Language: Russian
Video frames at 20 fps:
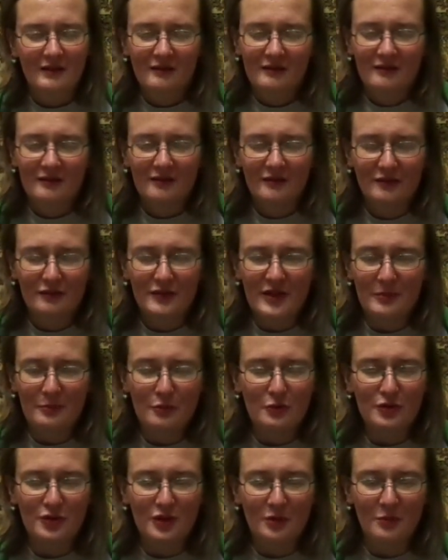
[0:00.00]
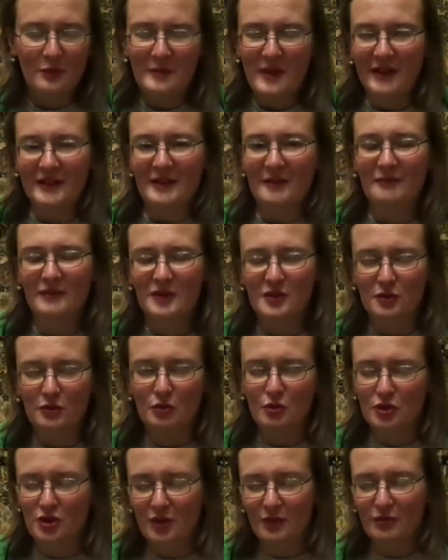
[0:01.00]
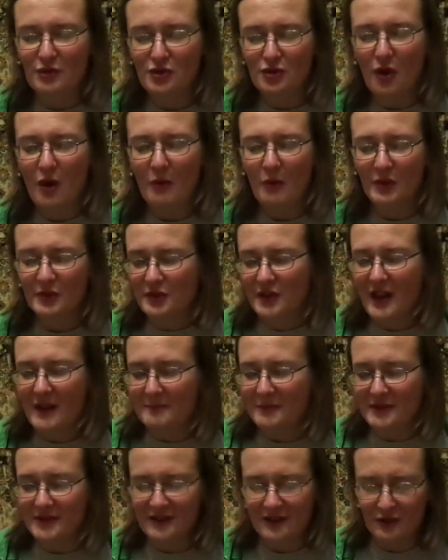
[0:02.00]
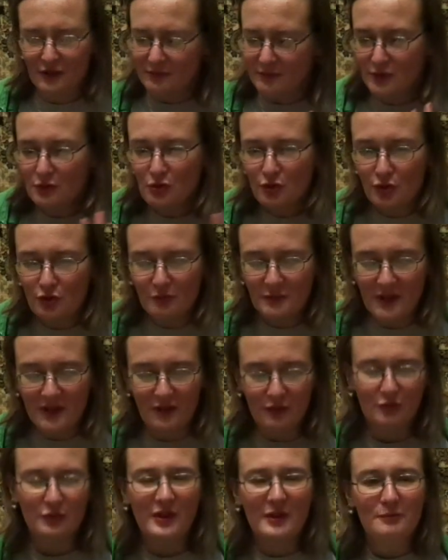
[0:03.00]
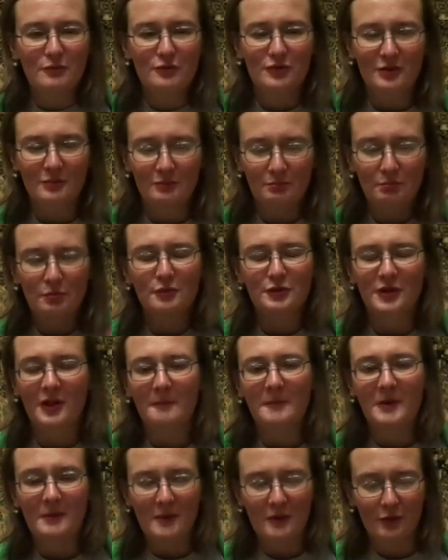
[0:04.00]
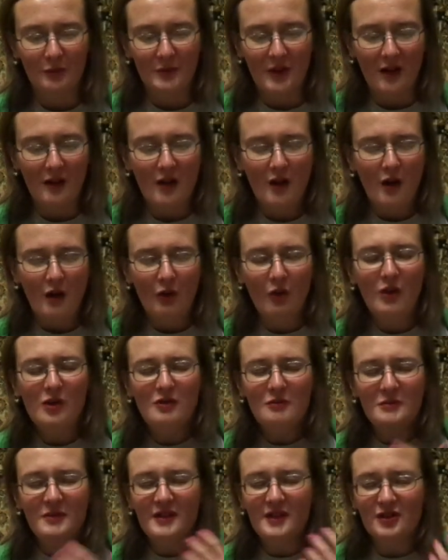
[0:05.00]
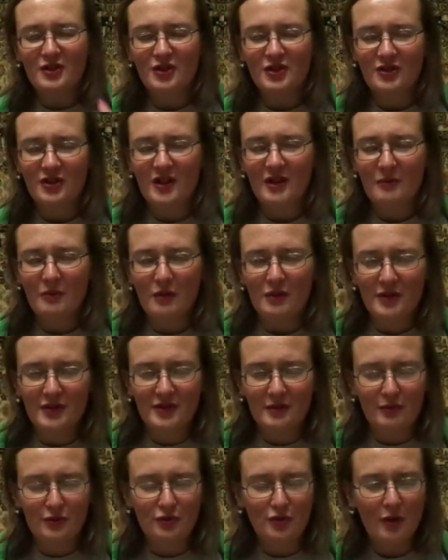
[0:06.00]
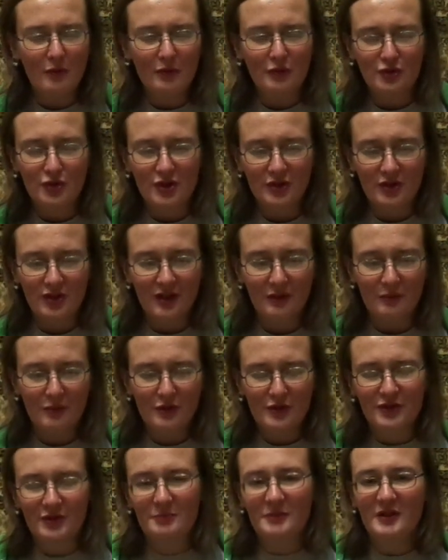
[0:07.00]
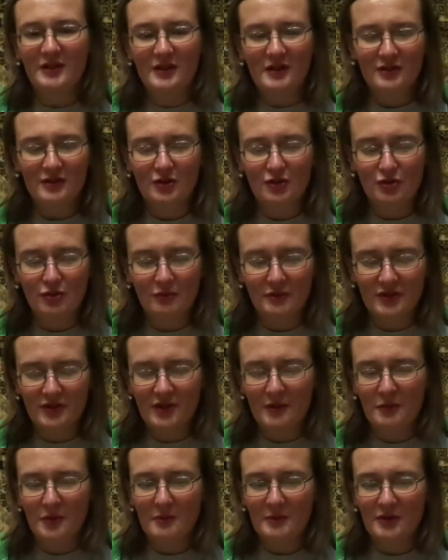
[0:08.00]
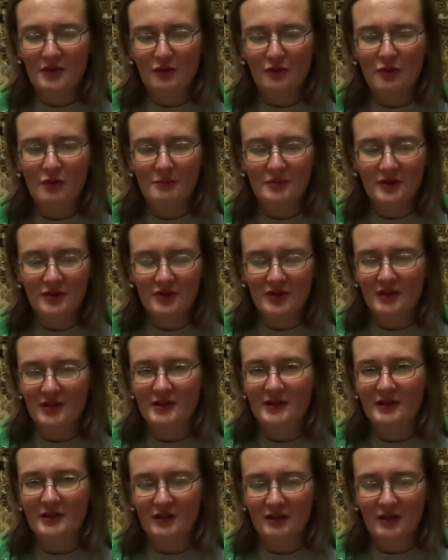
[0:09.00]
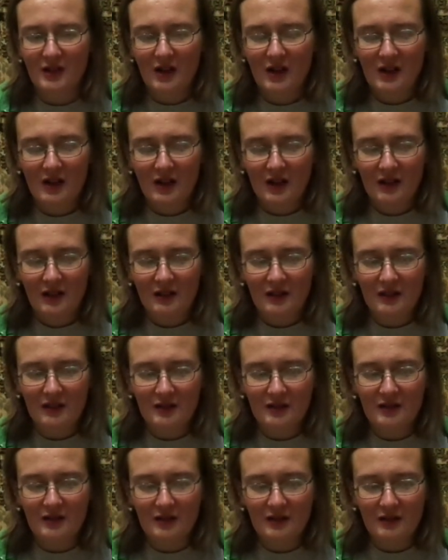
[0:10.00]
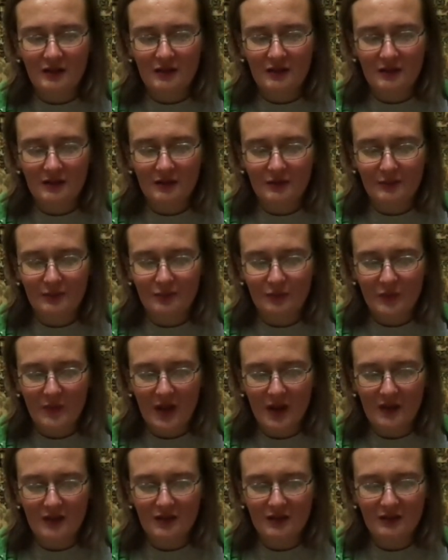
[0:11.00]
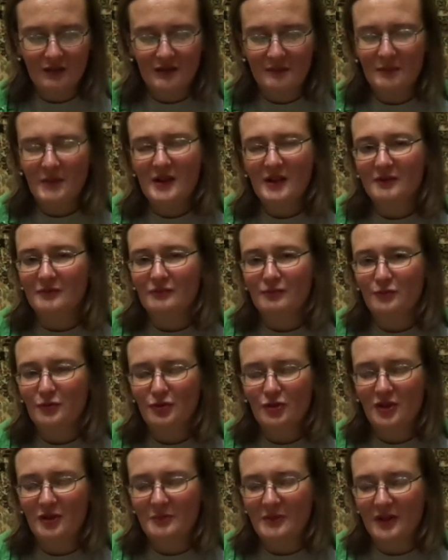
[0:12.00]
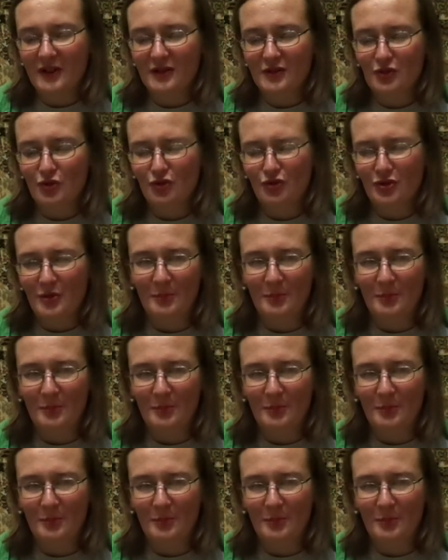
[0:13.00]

э, ну, допустим, у меня там веснушки, все, вот я писец, веснушек у меня нет. Ну, допустим, просто, к примеру, у меня, ой, у меня жидкие волосы, все, вот жидкие волосы. Мне кажется, что в основном эти комплексы, если их, э, нет, все-таки, мне кажется, что-то